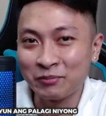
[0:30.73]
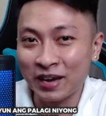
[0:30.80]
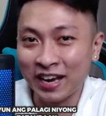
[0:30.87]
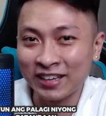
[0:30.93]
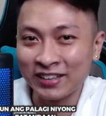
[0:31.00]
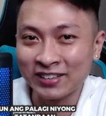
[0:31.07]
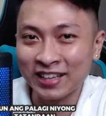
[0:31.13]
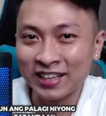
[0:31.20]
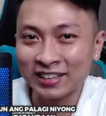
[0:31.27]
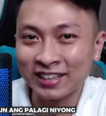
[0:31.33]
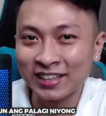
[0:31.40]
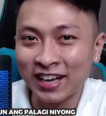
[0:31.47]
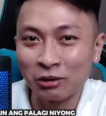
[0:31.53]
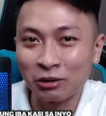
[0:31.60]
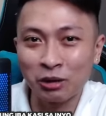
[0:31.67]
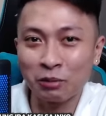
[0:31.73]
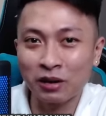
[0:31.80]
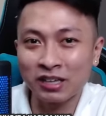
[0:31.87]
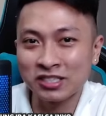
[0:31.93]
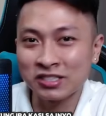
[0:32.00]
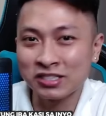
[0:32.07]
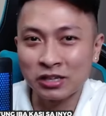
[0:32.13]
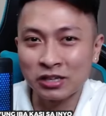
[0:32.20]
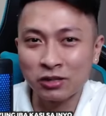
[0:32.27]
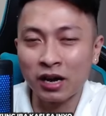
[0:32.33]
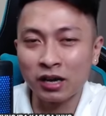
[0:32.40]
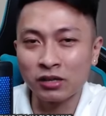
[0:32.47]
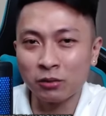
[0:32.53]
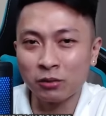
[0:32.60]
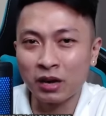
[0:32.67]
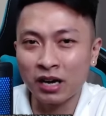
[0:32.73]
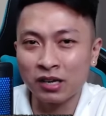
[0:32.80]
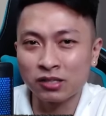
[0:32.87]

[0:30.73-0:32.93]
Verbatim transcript: palagi yung tatandaan. Yung iba kasi sa inyo, baka, nyo, baka